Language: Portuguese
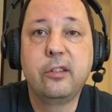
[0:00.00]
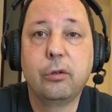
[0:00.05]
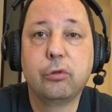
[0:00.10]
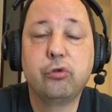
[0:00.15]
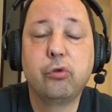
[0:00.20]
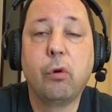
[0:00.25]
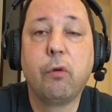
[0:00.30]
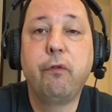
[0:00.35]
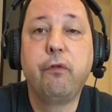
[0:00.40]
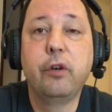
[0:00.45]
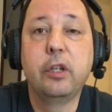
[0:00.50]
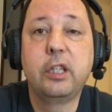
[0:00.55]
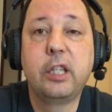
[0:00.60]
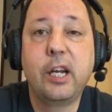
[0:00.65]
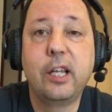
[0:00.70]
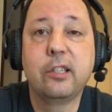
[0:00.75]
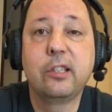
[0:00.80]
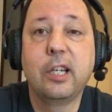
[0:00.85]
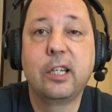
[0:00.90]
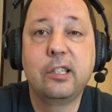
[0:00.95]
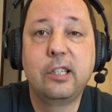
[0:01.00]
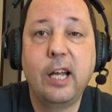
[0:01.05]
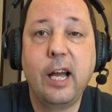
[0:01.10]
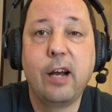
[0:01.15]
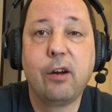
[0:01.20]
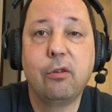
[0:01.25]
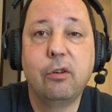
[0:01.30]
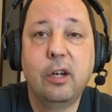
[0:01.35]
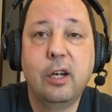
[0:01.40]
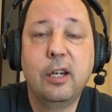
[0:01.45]
O jogo foi 3 a
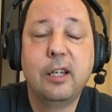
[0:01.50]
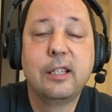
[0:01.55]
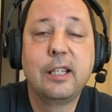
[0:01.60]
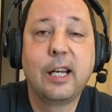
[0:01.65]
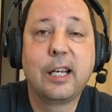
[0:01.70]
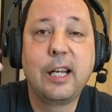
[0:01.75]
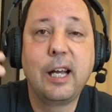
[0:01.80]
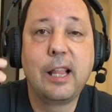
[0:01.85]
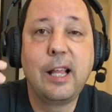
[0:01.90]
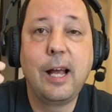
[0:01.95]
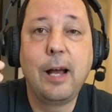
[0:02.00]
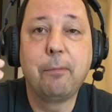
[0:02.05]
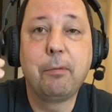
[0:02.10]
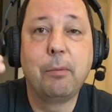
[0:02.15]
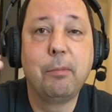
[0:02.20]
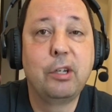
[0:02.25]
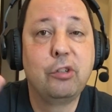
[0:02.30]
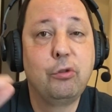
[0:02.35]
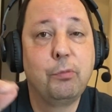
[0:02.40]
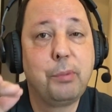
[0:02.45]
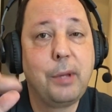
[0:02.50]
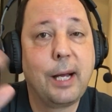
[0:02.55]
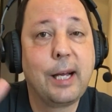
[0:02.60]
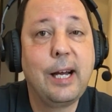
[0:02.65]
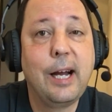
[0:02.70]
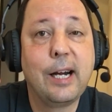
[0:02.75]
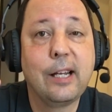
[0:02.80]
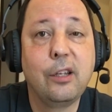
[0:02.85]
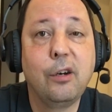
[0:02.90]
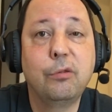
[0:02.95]
0 naquela época, mas o
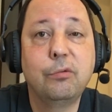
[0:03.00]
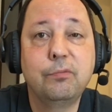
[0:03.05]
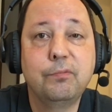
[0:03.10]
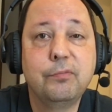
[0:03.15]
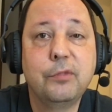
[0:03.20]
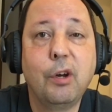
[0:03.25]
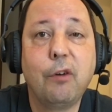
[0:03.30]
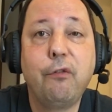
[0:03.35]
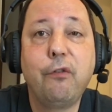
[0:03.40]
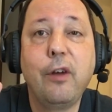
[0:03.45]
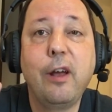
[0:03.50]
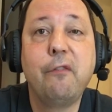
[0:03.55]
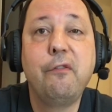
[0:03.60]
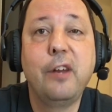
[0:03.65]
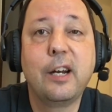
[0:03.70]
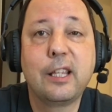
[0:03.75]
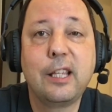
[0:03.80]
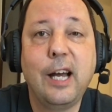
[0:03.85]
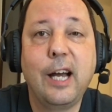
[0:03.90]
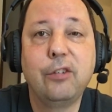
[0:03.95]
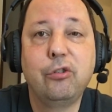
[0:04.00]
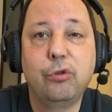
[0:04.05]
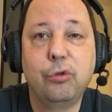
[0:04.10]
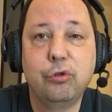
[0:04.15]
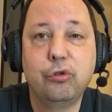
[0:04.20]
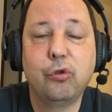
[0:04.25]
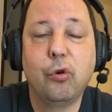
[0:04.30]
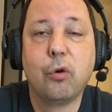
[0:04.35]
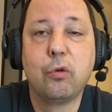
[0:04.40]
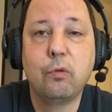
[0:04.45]
placar não, não foi a verdade do
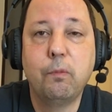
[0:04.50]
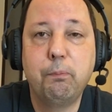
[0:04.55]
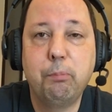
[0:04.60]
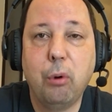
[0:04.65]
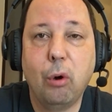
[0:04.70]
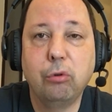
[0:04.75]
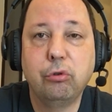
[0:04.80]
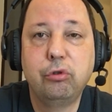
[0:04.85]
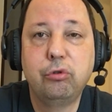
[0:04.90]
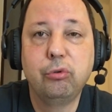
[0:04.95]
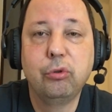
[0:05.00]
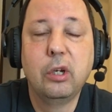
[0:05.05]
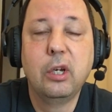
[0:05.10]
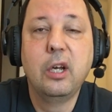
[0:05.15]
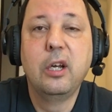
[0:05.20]
jogo. Ponto.